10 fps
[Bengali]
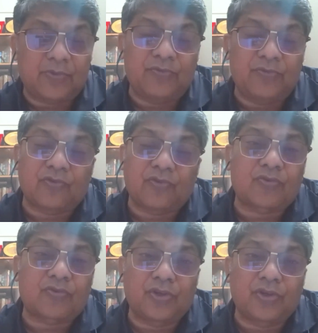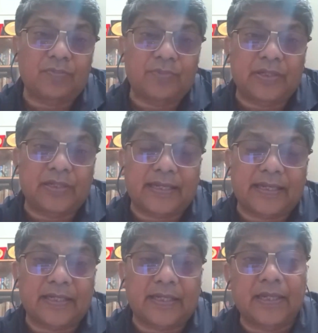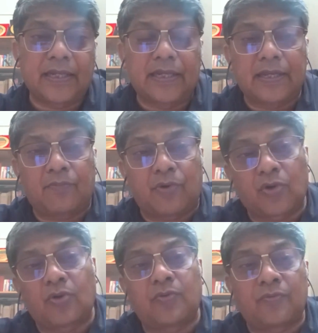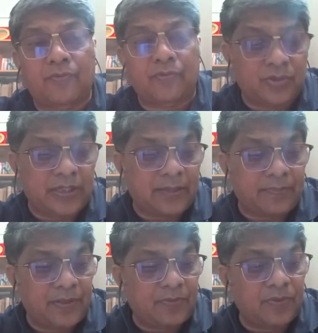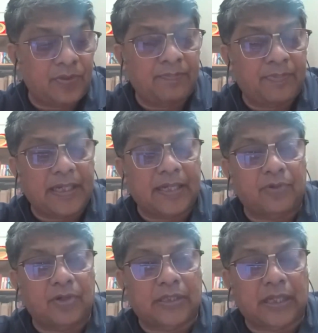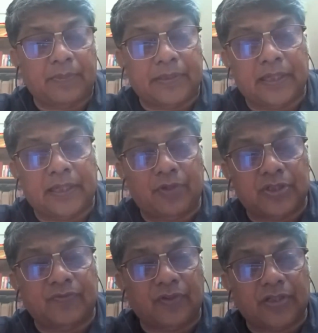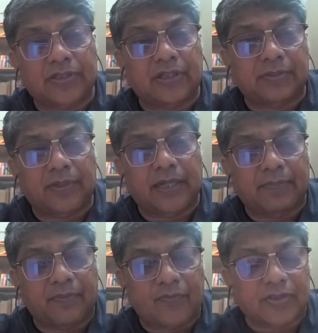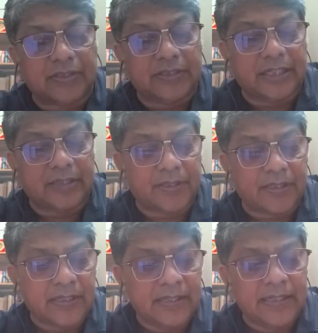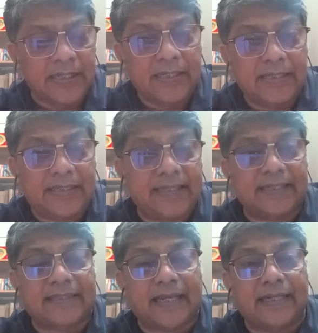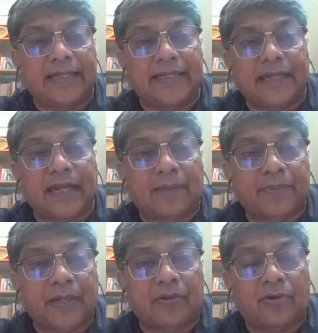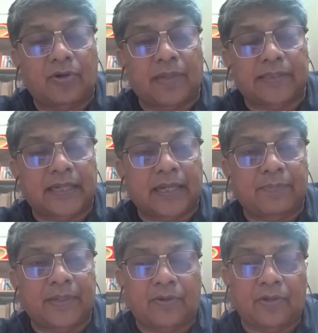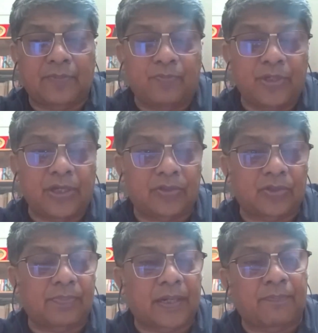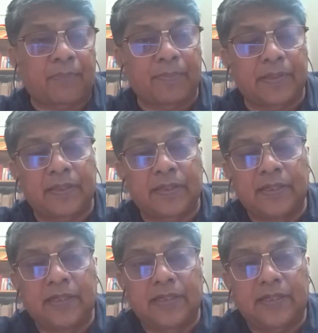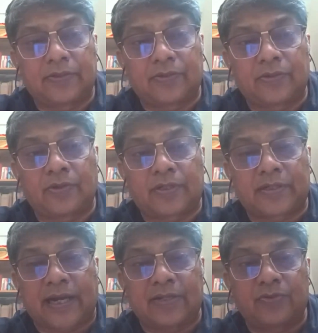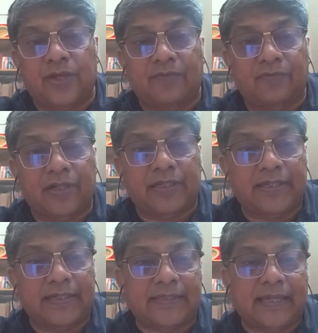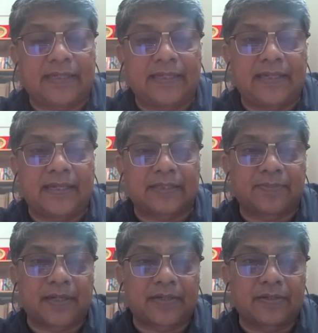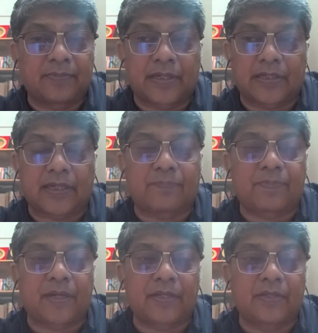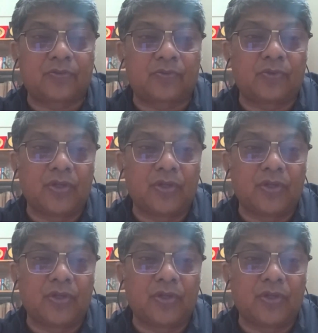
কুইনোনের ভিতরে এখানে মনো যদি আপনি কোনো এম্পেরিক্যাল মনোথেরাপি তাহলে মক্সিফক্সিন অথবা ল্যাবোফ্লক্সিন আসবে টিগেসাইক্লিনটা এটা আপনারা কখনো মাথায় রাখবেন না অনেক বইও হয়তো আপনারা পাবেন কিন্তু ট্রাই টু অ্যাভয়েড টিগেসাইক্লিন অ্যাজ এ ব্যাকটেরিমিয়া এটা আপনারা কিন্তু